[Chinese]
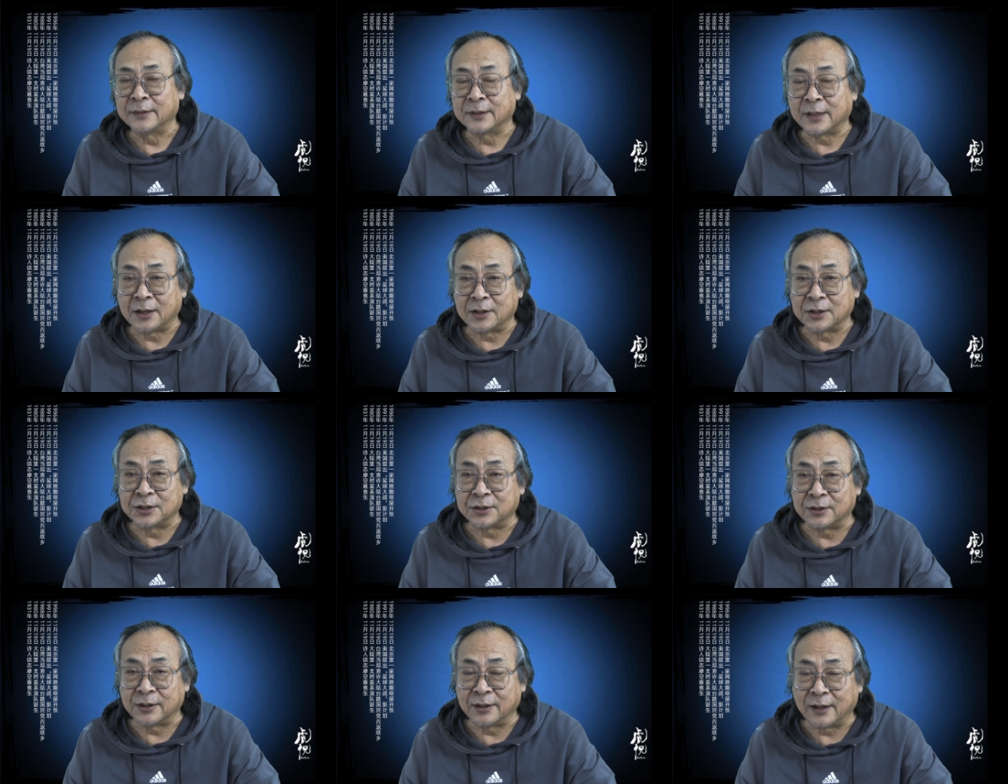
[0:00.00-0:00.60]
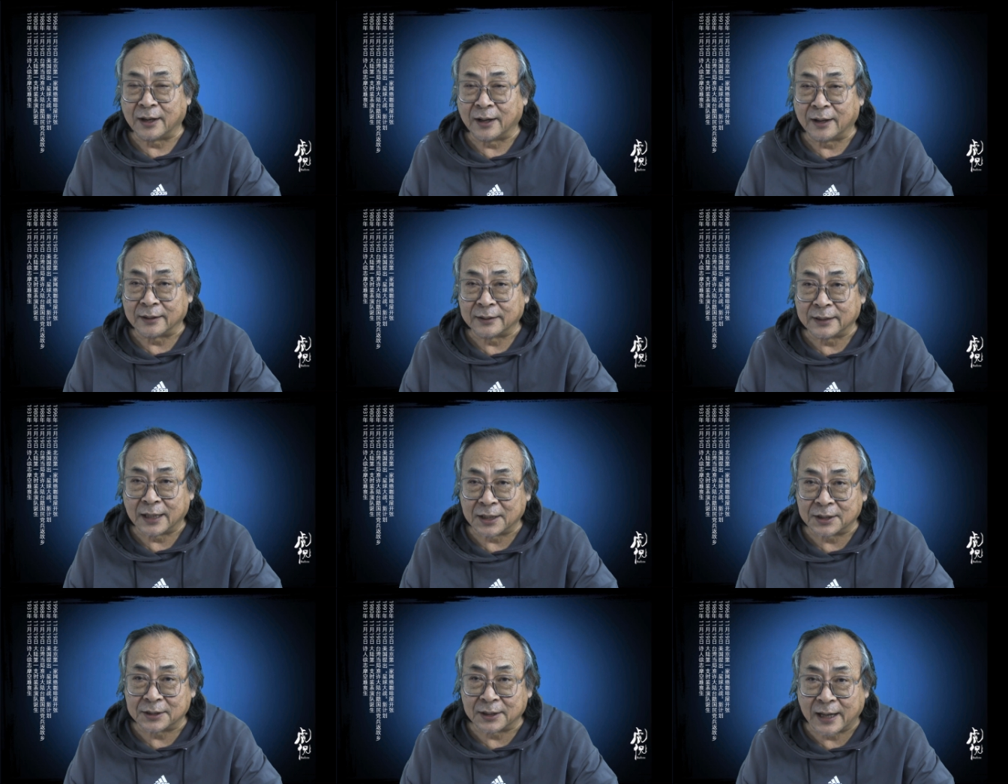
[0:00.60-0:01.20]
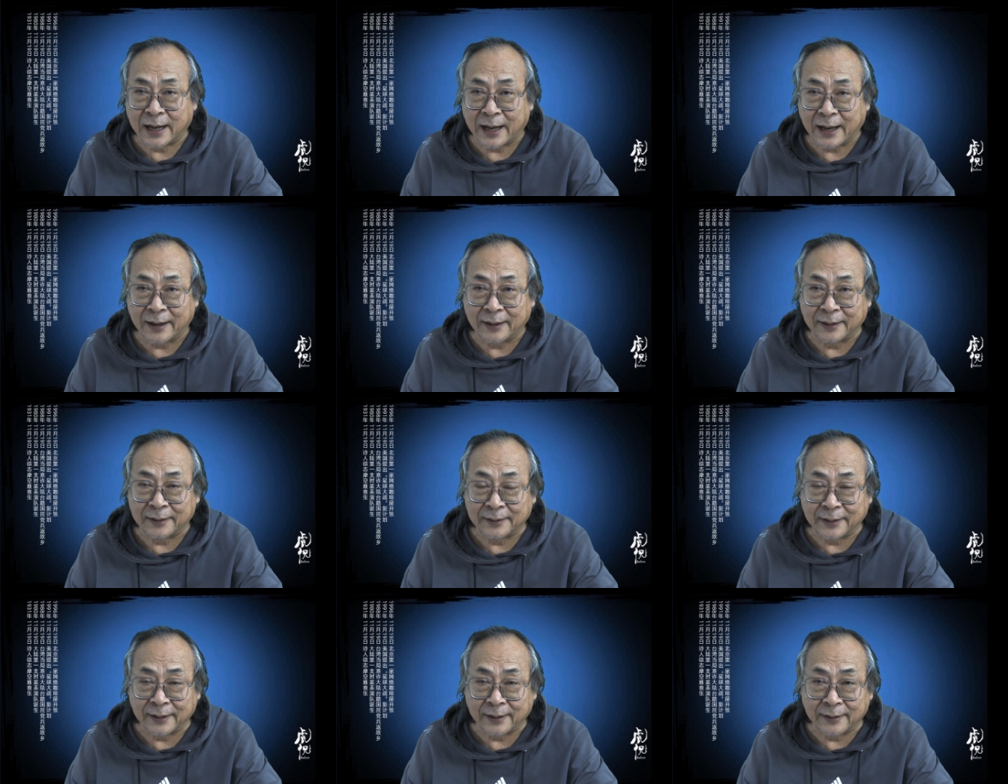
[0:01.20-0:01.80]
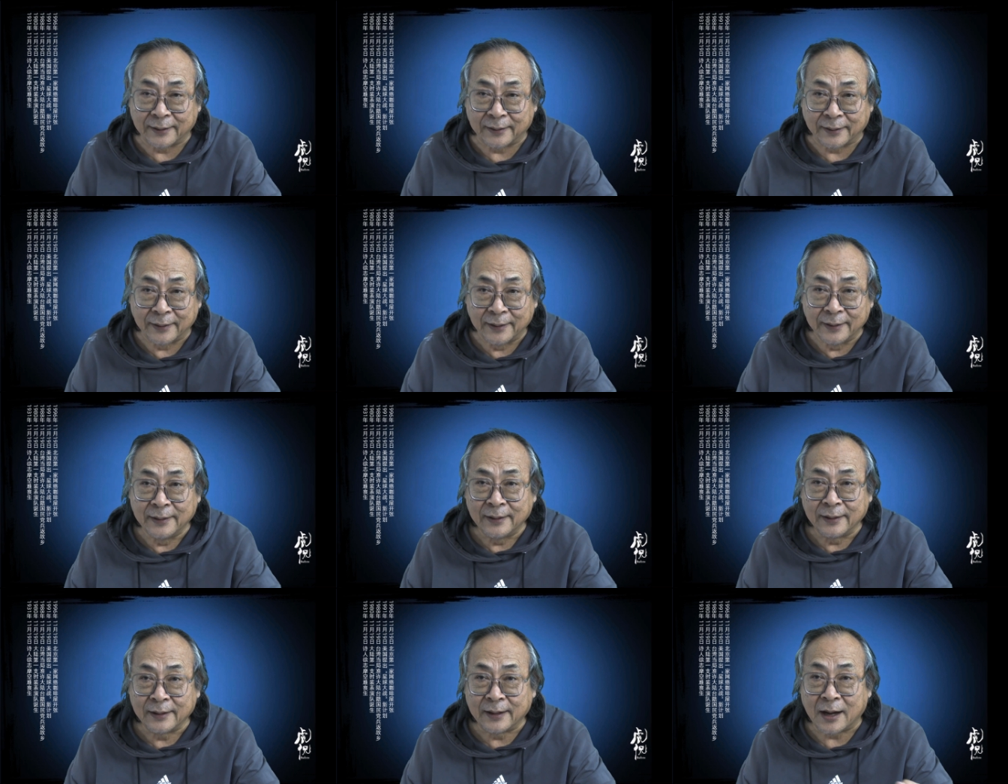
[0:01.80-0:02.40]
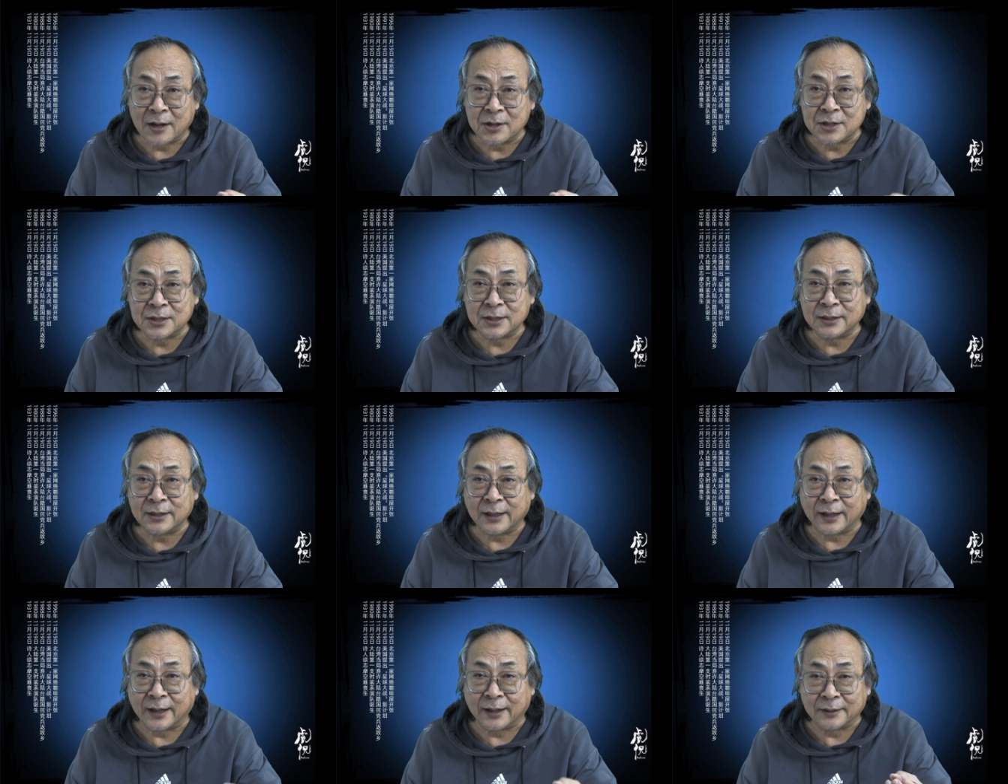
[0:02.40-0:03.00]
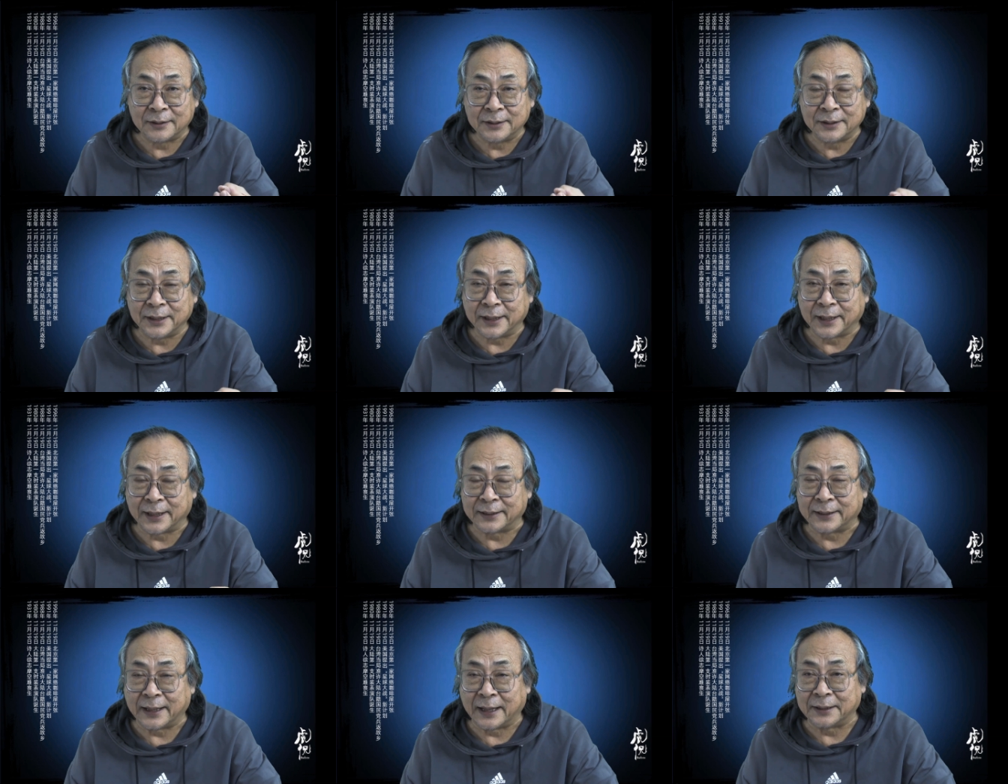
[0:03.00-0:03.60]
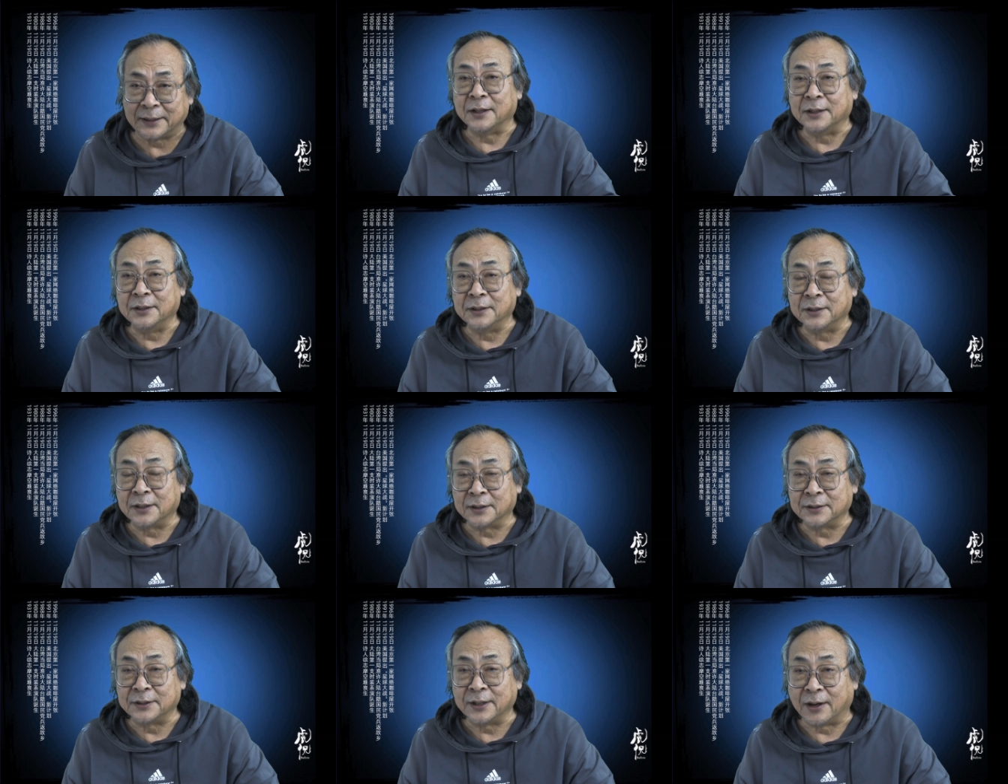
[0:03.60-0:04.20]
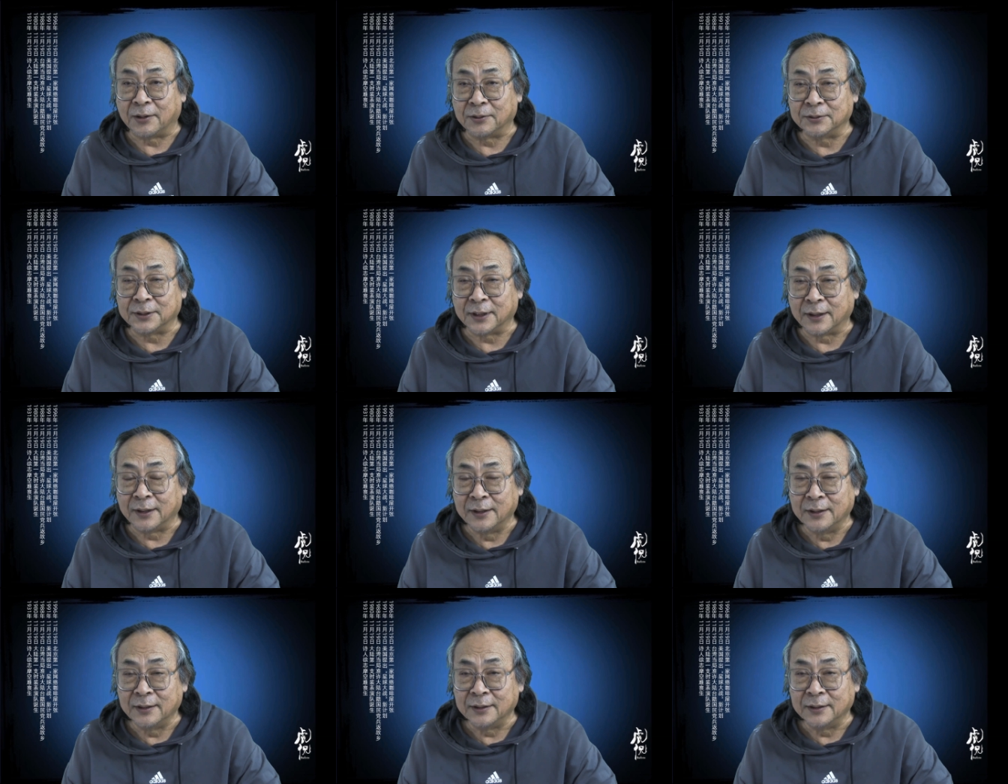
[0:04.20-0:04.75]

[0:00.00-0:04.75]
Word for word: 当时呢，他是看了这个康生啊递给他的一张条子，